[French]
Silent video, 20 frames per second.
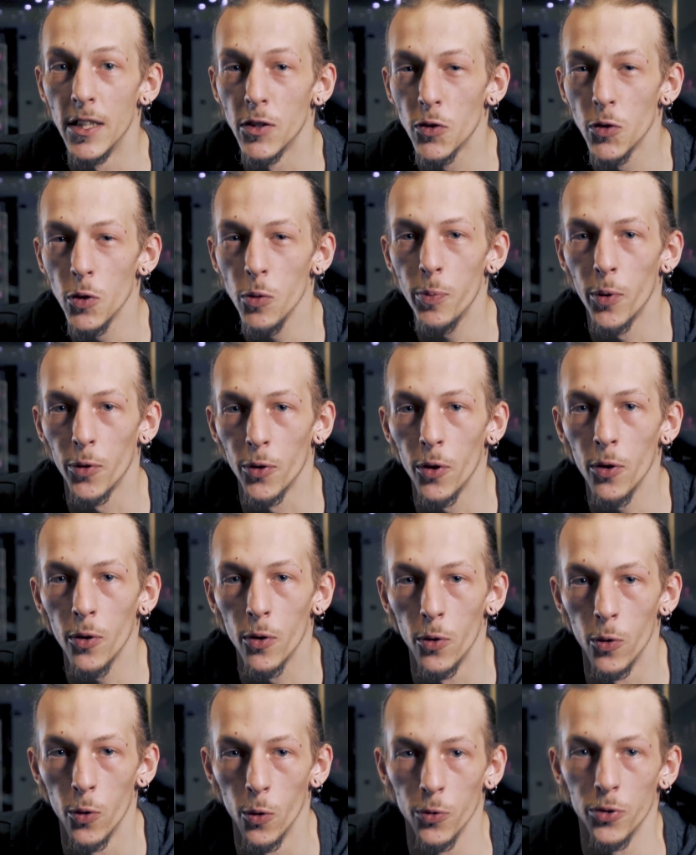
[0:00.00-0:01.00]
et ce
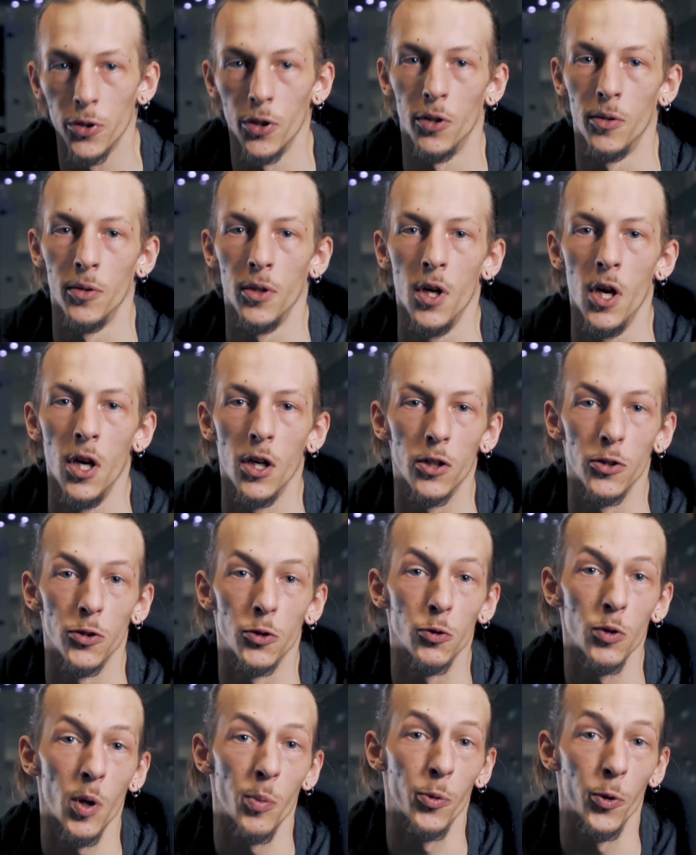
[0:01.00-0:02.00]
pendant longtemps que
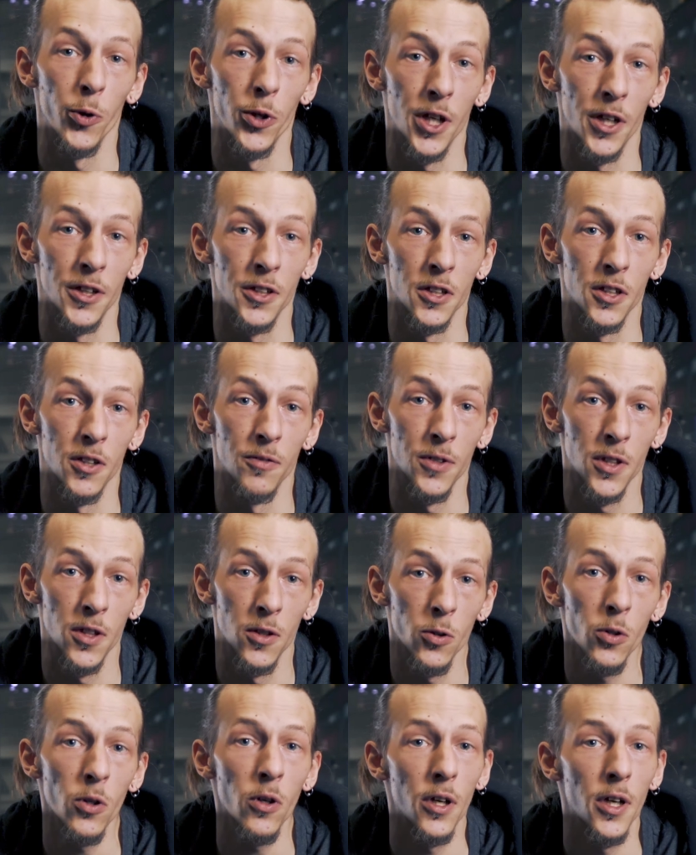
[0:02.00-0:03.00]
ce soit pour regarder des
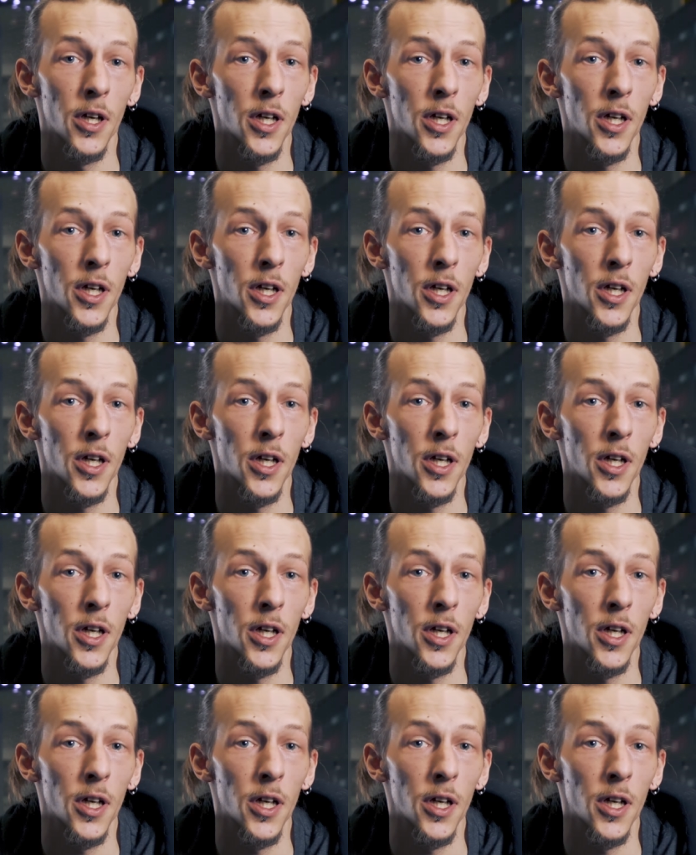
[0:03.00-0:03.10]
vidéos,